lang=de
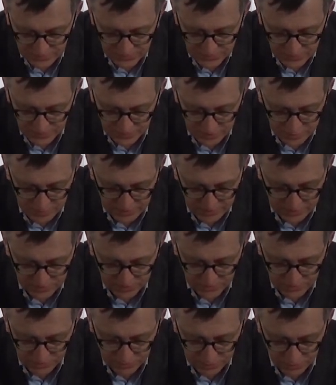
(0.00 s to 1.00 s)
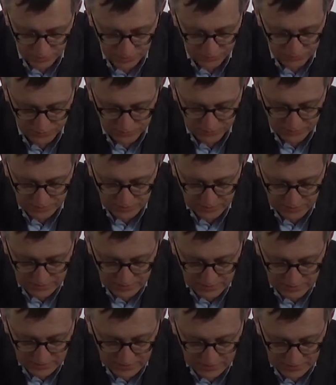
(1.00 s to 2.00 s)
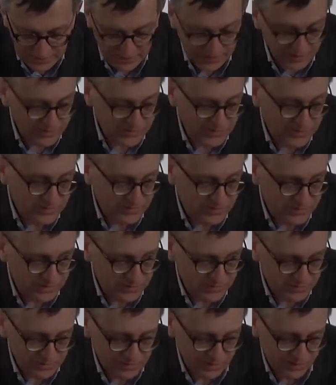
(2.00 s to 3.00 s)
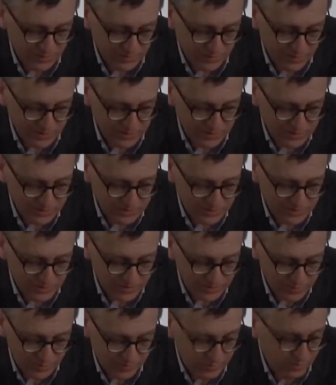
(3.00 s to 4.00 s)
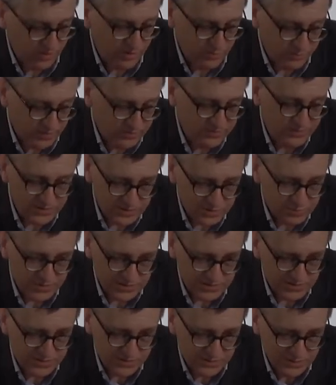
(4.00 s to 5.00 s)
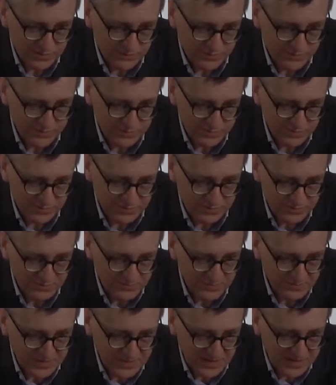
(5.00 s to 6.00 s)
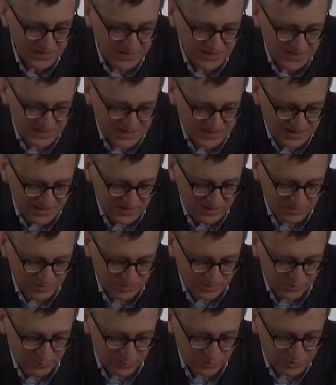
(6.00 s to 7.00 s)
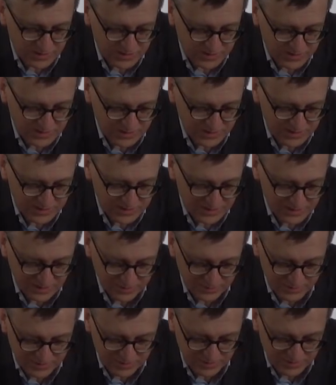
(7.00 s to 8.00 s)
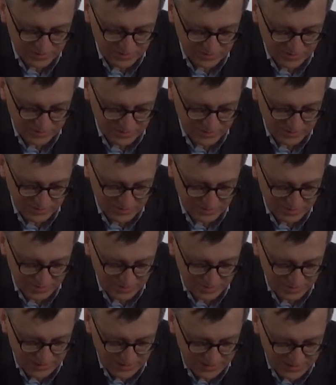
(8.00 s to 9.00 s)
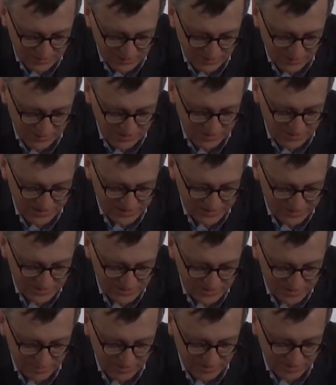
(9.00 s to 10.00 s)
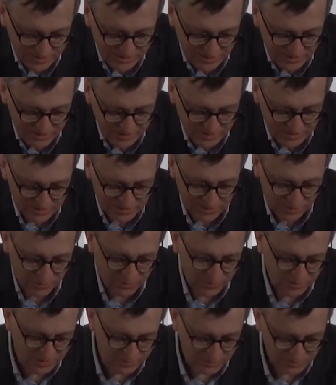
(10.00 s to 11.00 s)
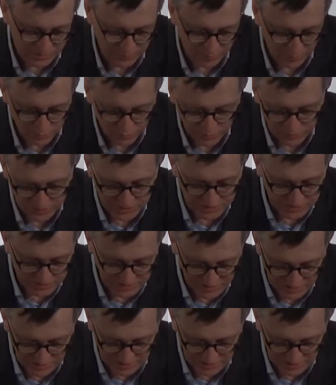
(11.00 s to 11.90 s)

hier sprechen zu dürfen. Erstens einmal, dass man überhaupt mal wieder sprechen darf, ähm, dass man einen Vortrag halten darf. Das war in den letzten zwei Jahren ja kaum einmal möglich.